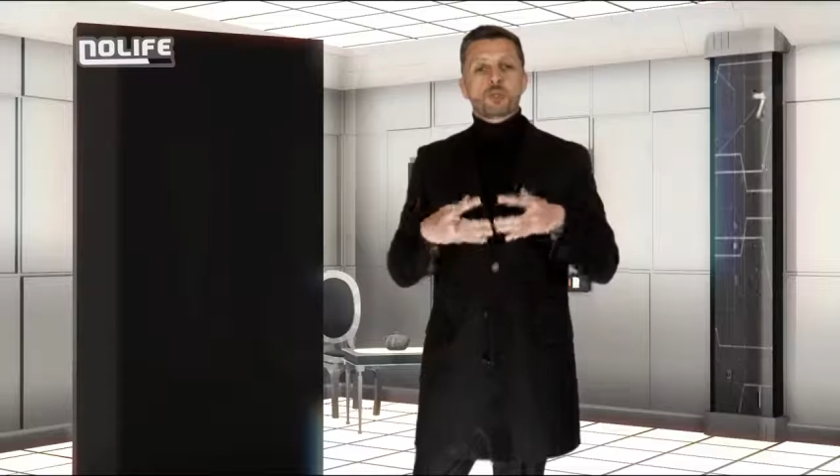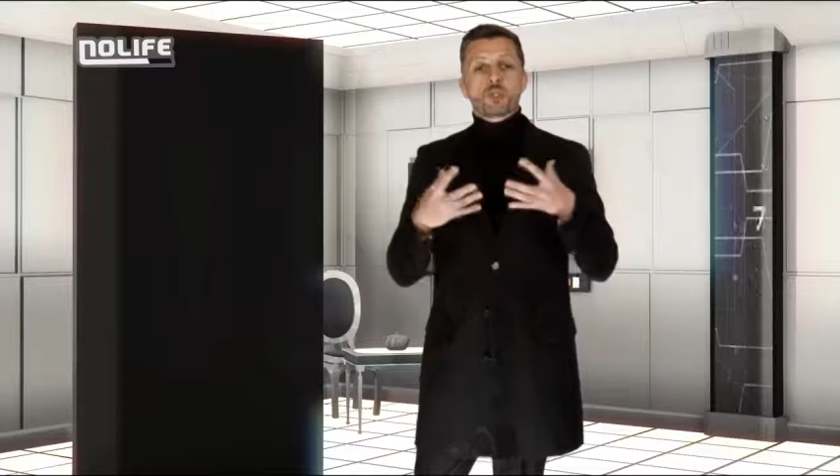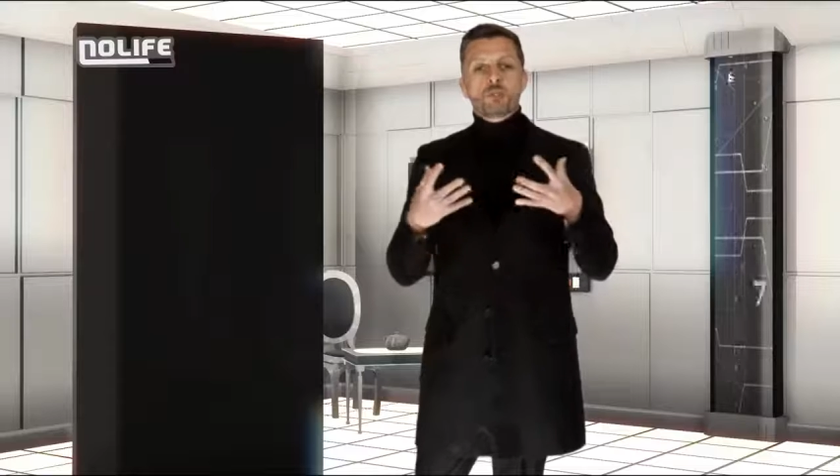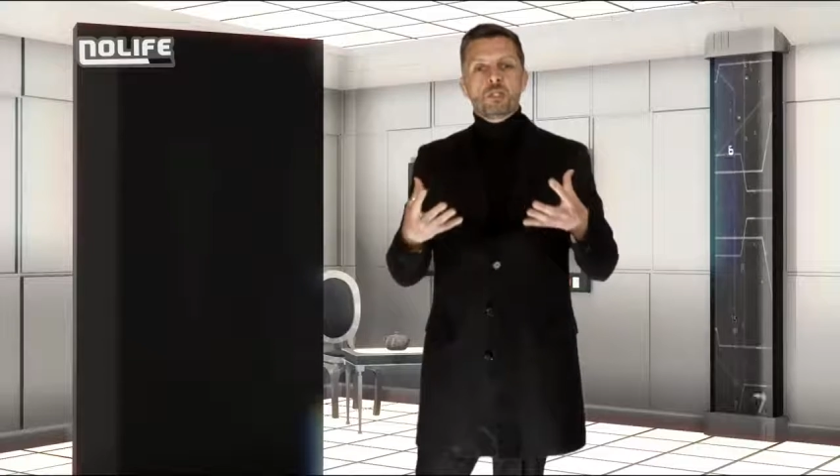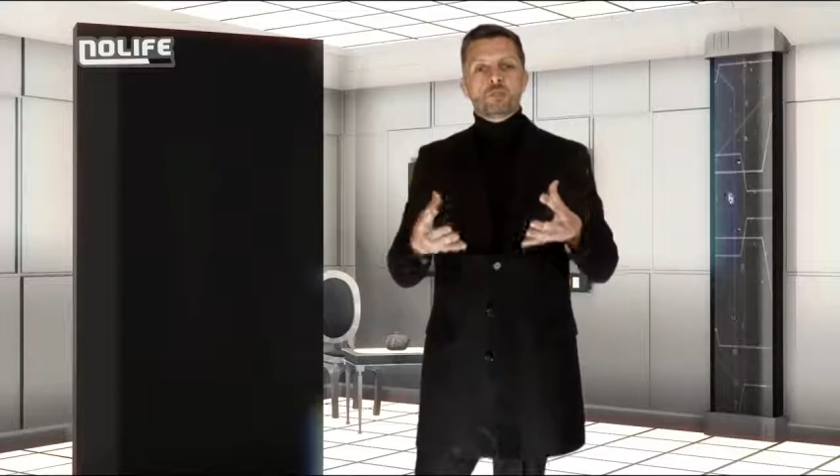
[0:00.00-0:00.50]

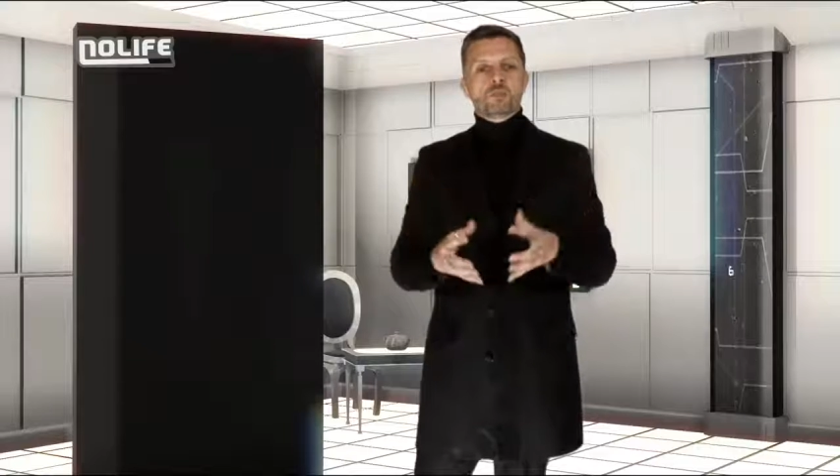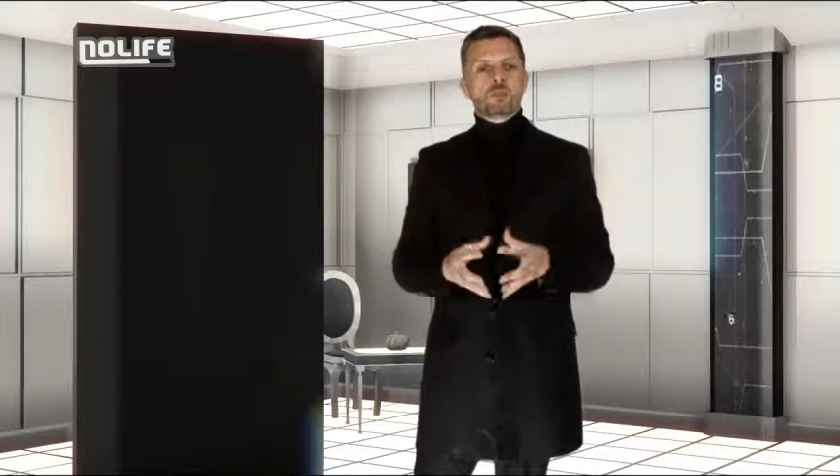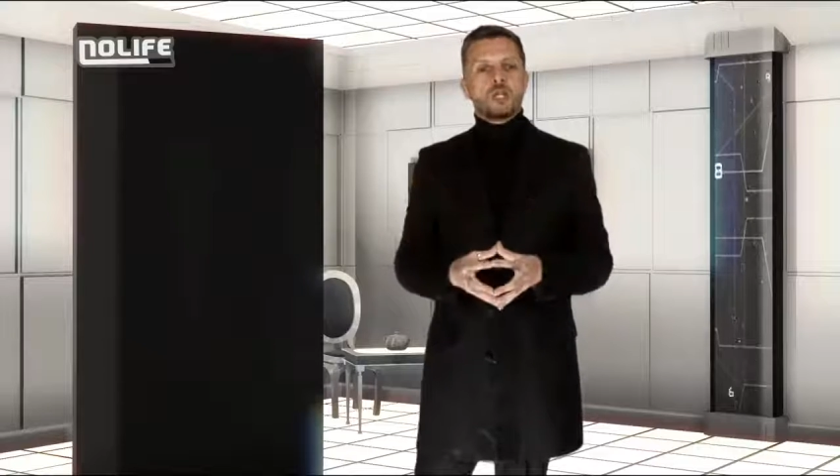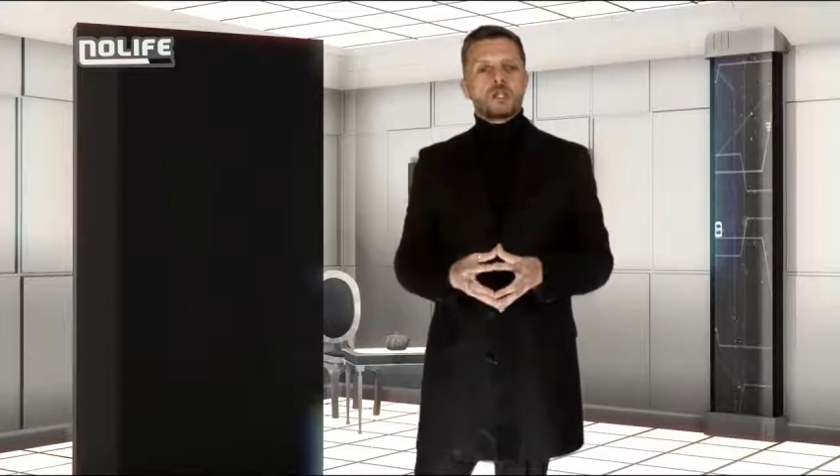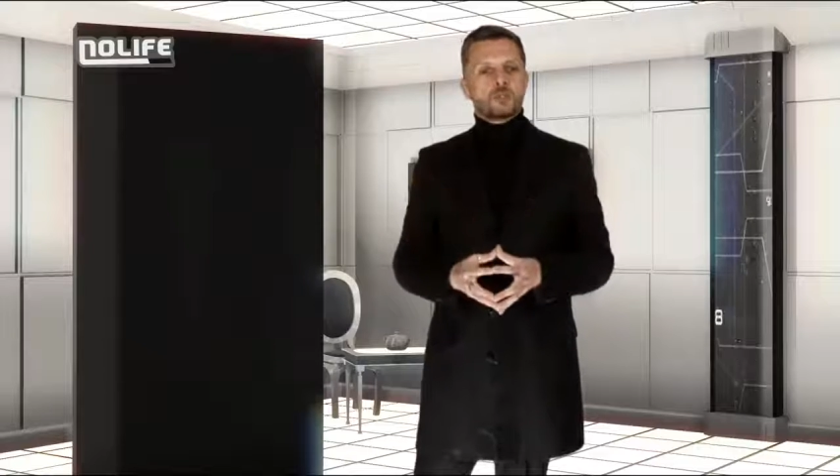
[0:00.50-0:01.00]
100 millions de
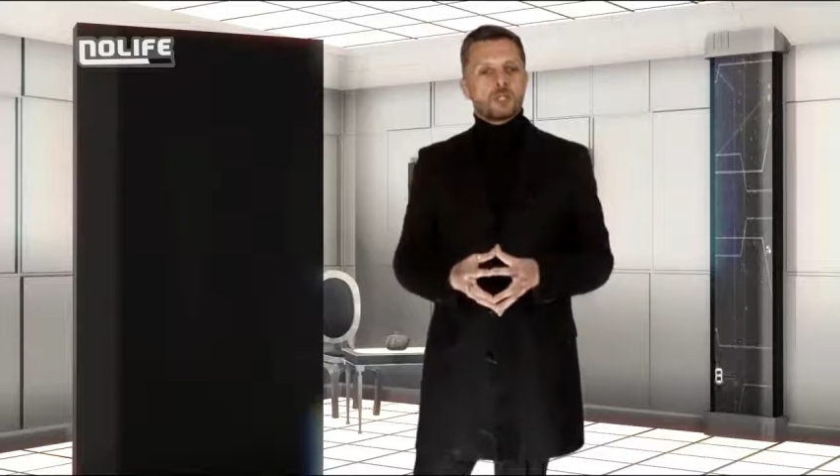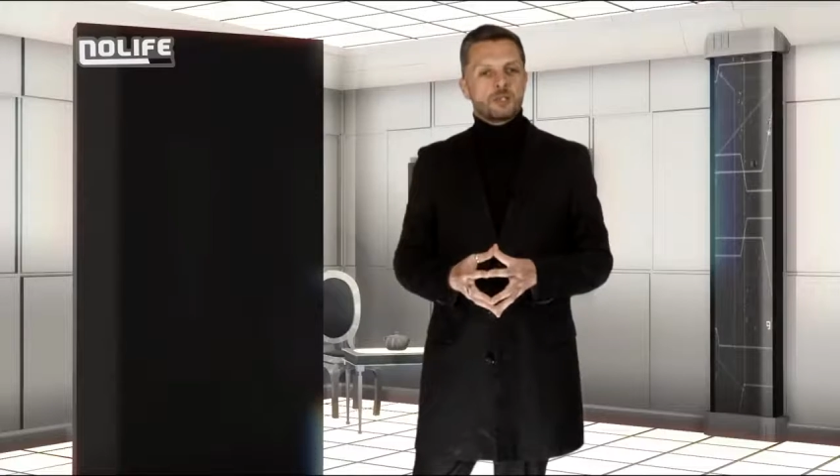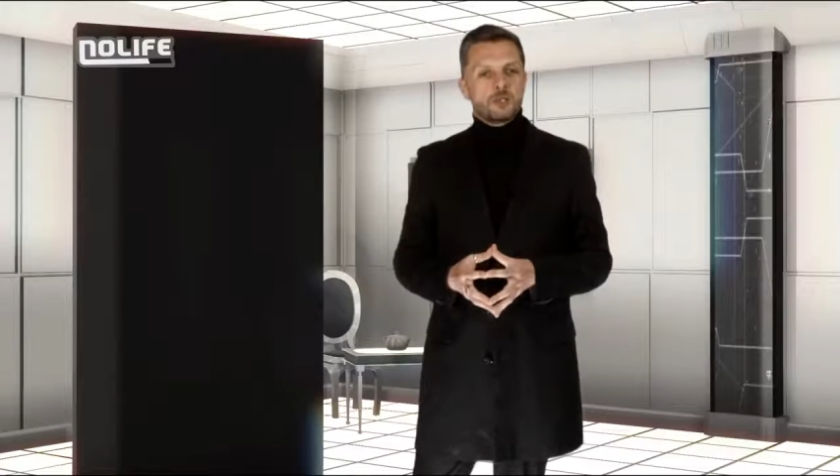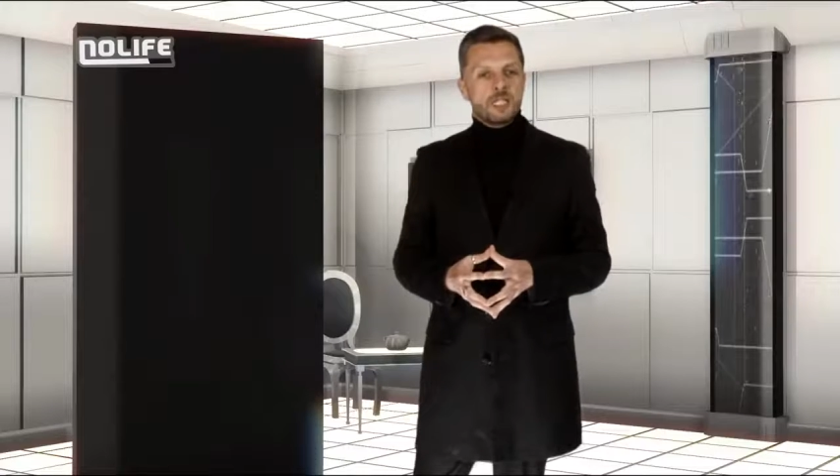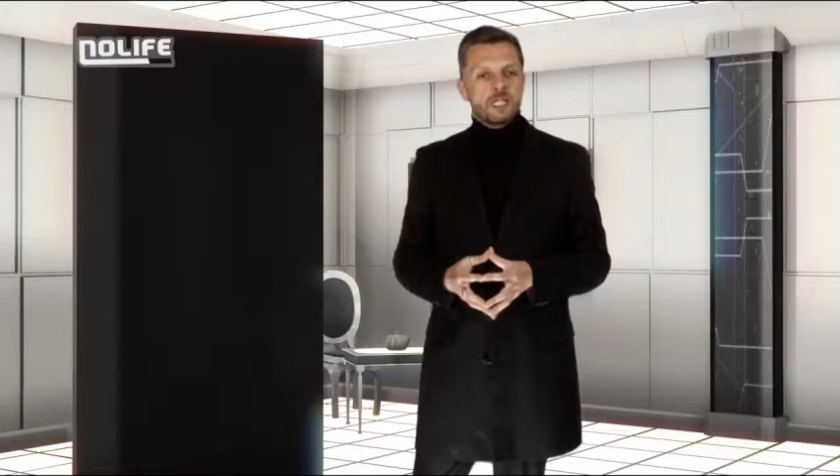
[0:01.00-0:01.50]
dollars sur la
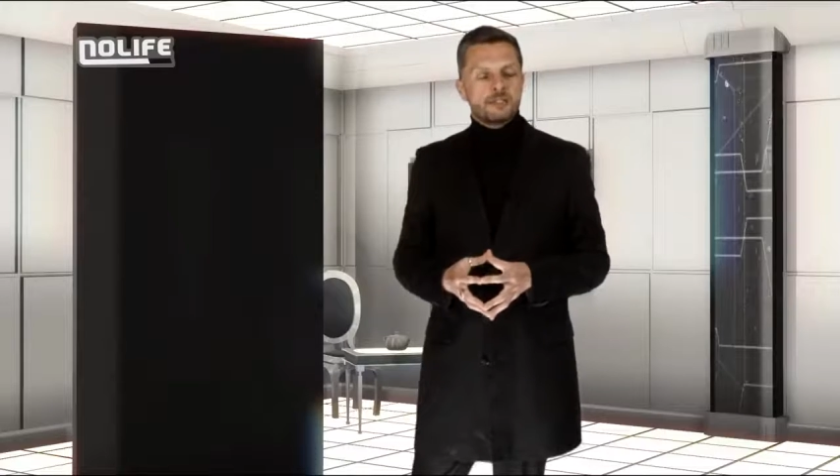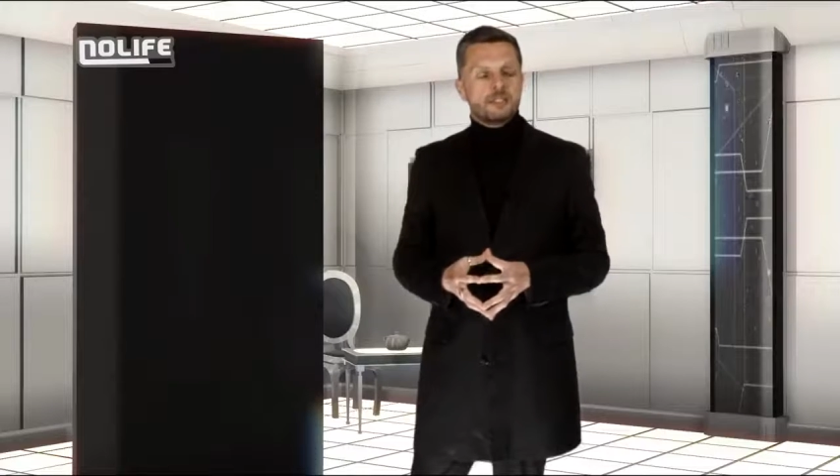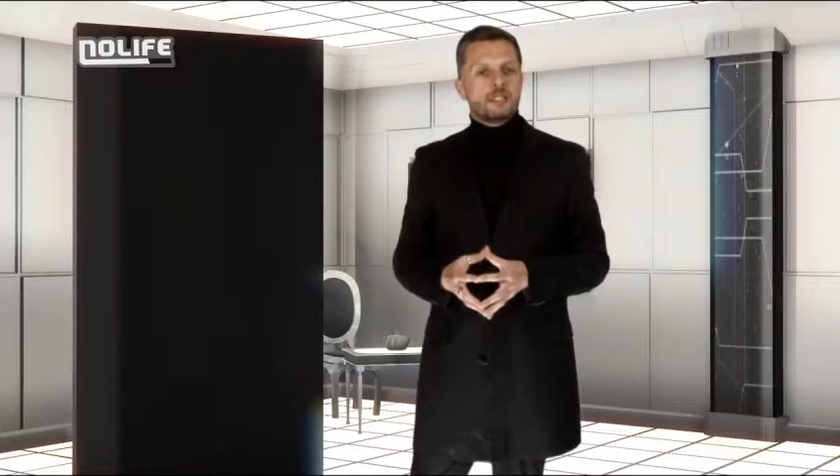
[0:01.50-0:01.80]
collecte,